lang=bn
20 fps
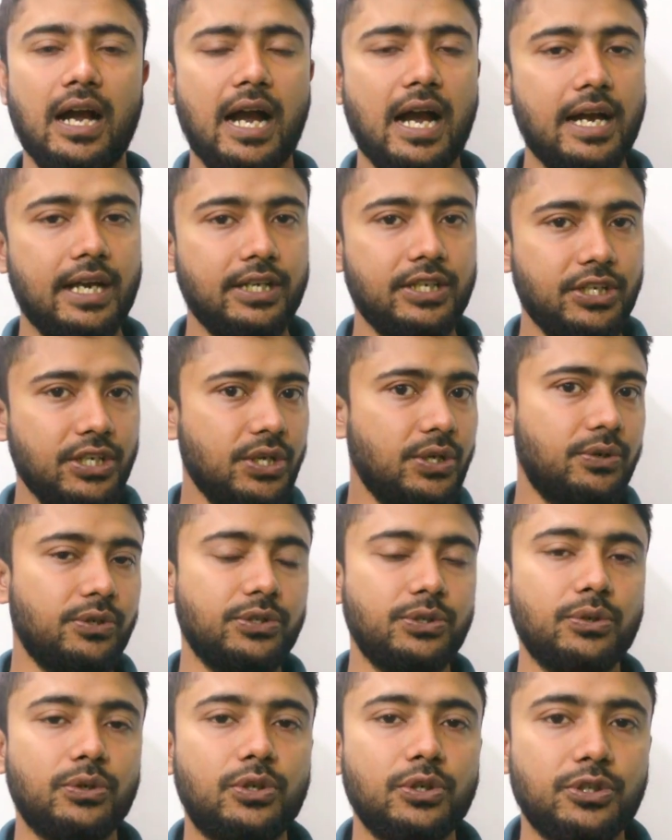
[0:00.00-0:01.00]
আই নিউ
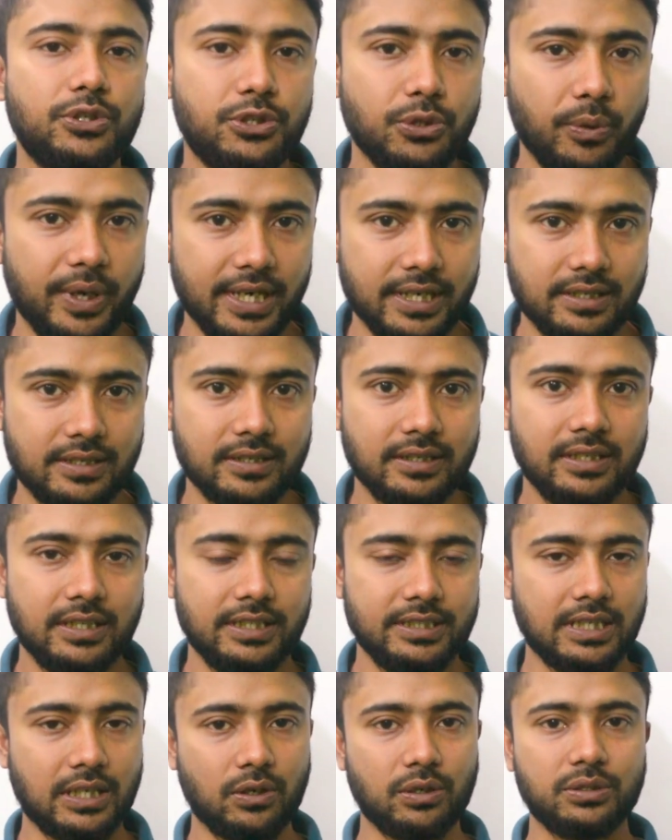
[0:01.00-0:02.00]
ইউ কুড ডু ইট
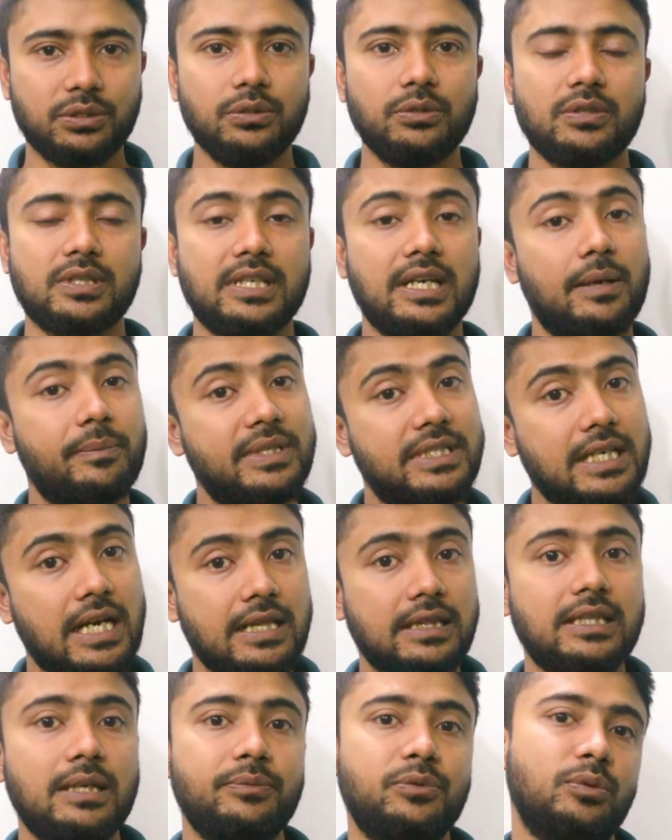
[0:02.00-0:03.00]
যার অর্থ হচ্ছে আমি
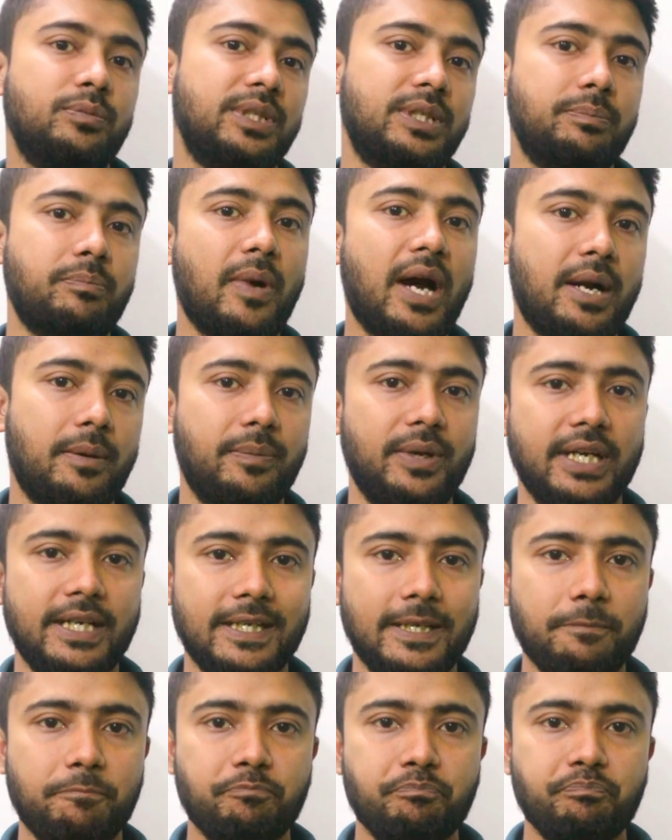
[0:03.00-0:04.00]
জানতাম তুমি পারবে এটা